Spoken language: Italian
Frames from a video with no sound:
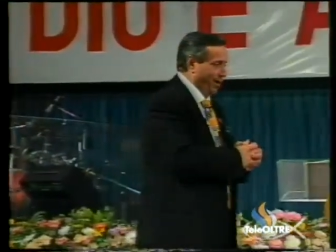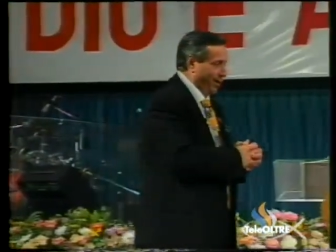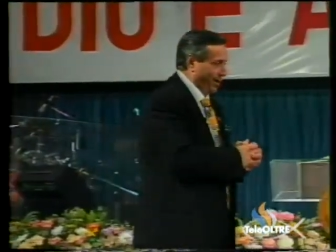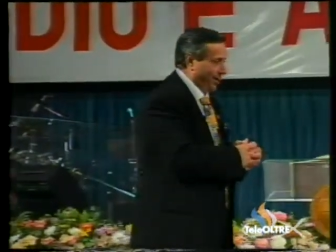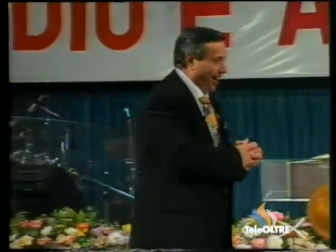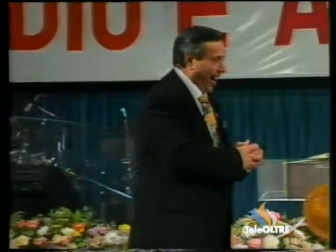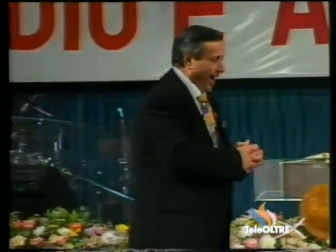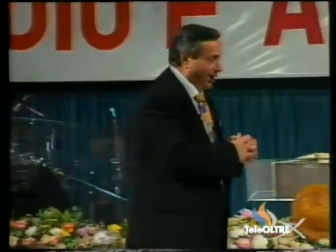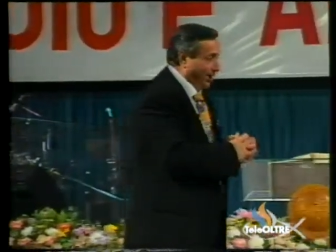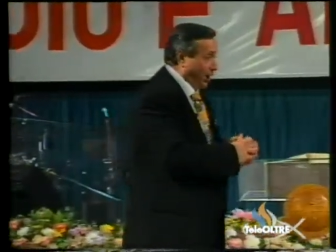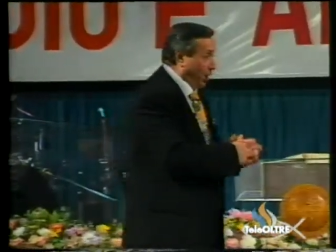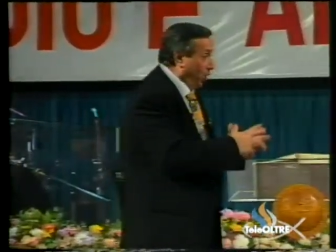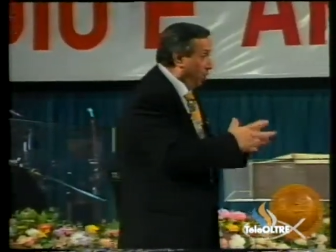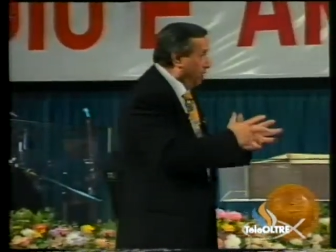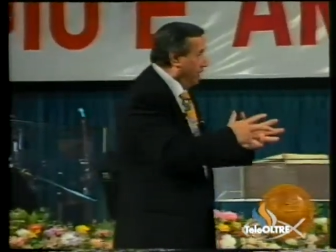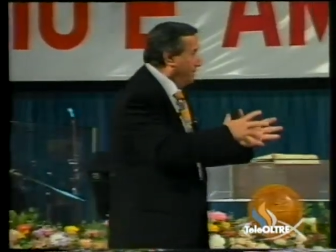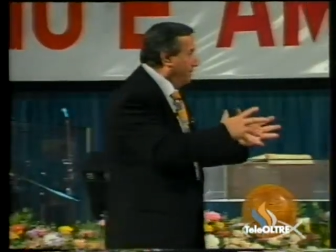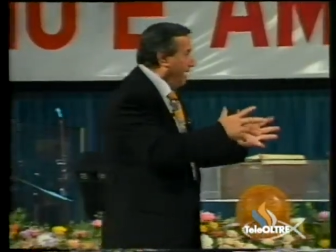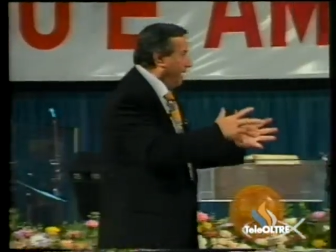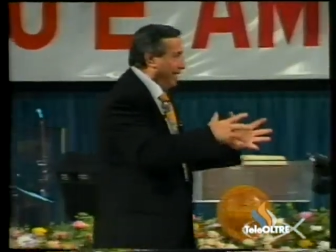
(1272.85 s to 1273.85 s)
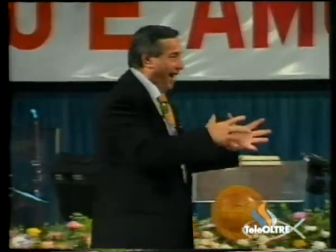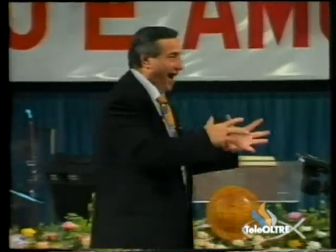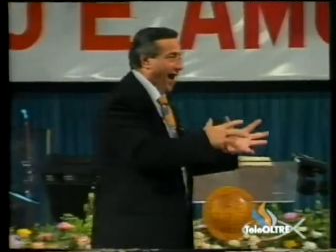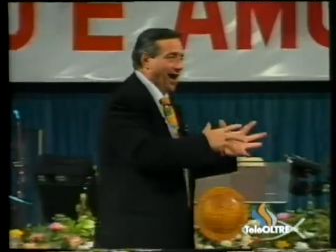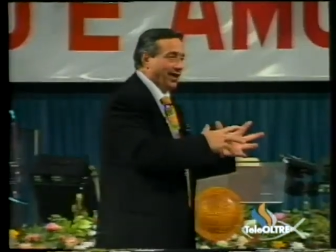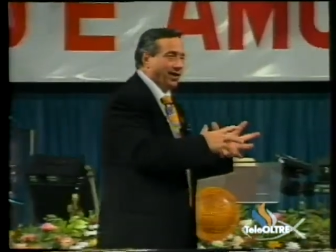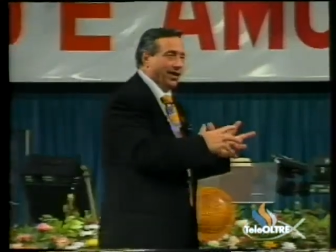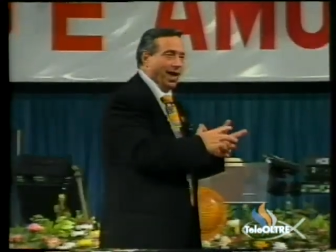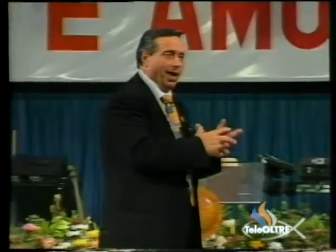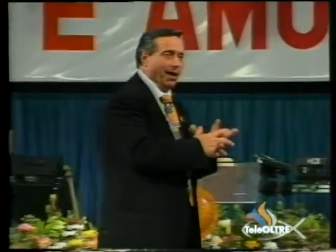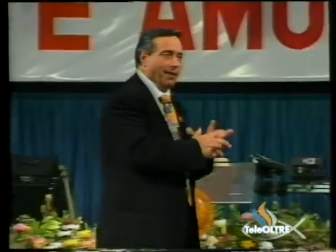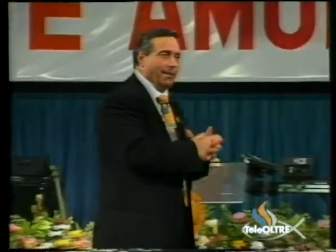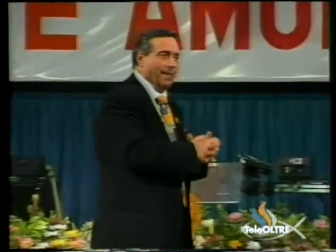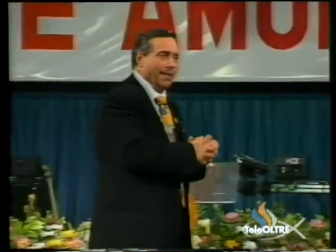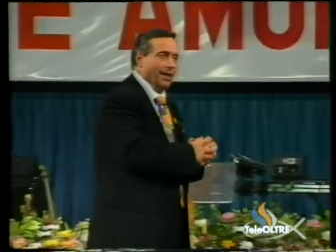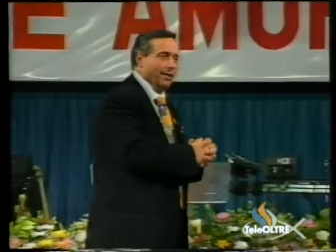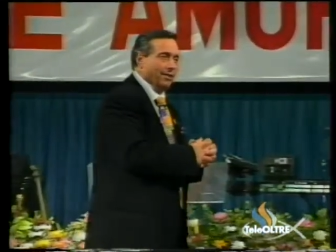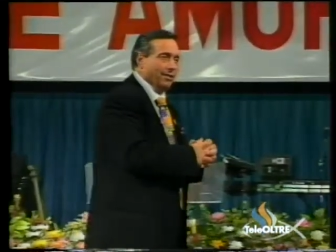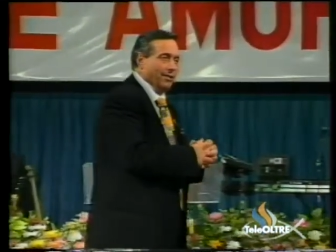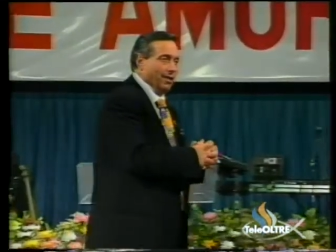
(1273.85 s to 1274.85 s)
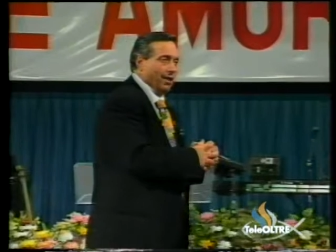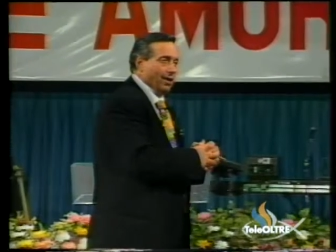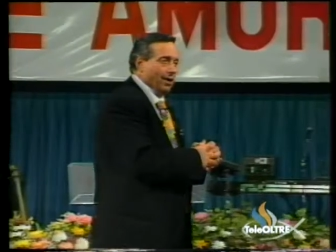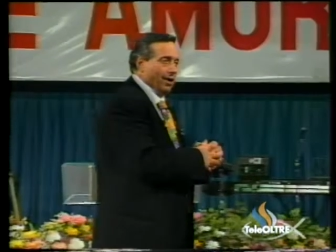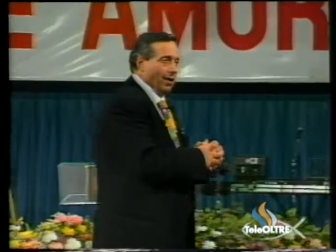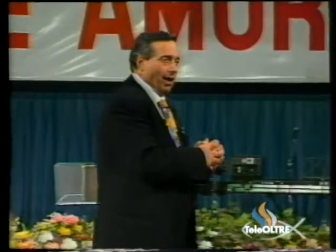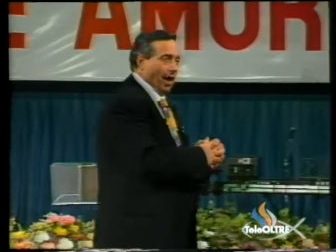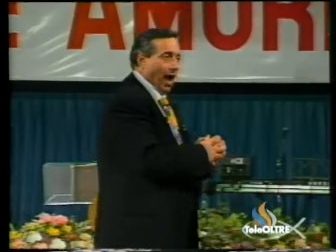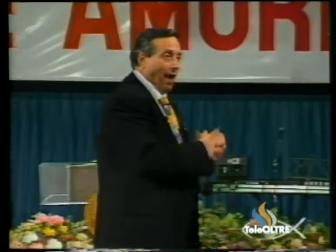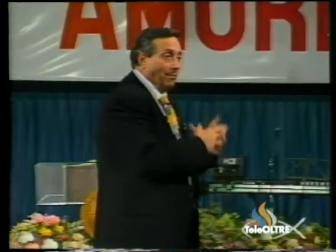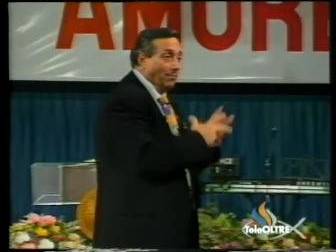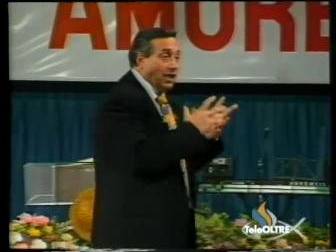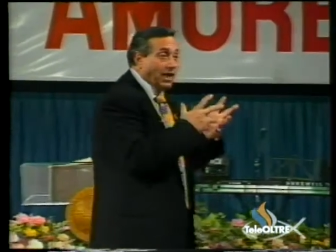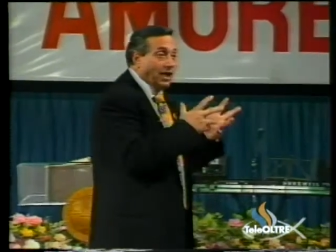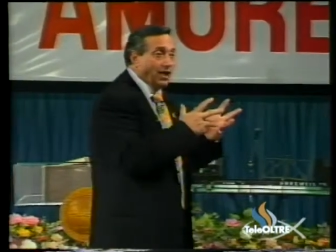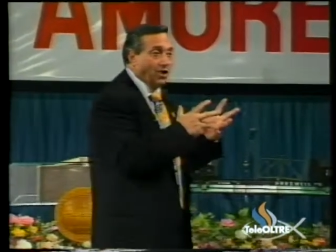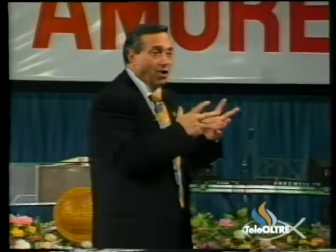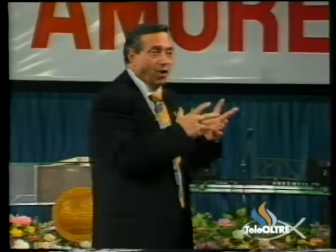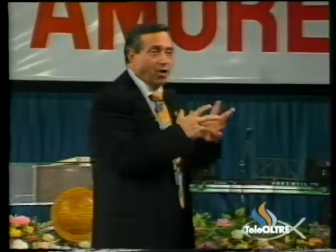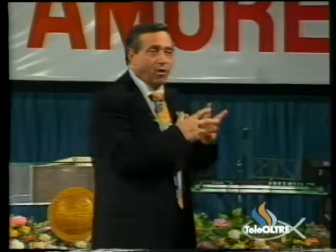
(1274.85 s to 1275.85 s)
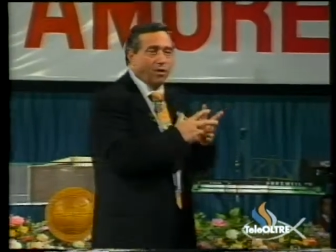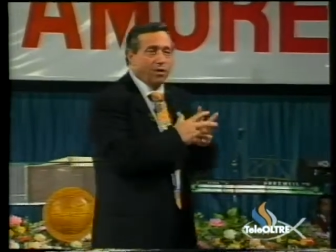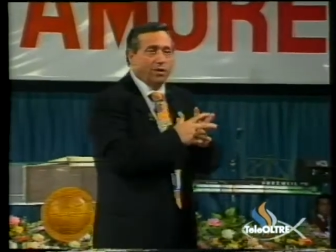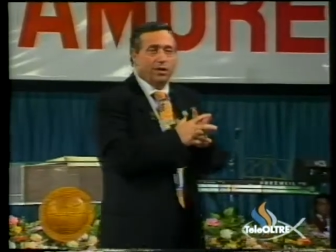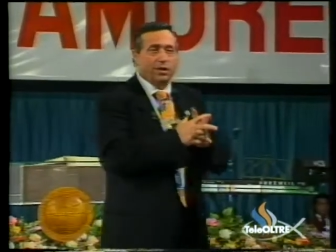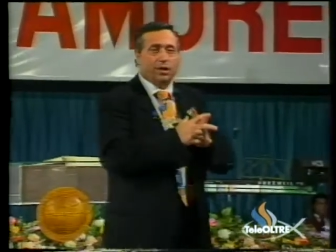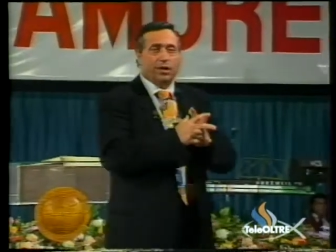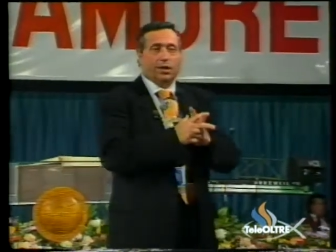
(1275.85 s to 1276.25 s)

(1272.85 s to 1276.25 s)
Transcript: Lazzaro di Betania, amico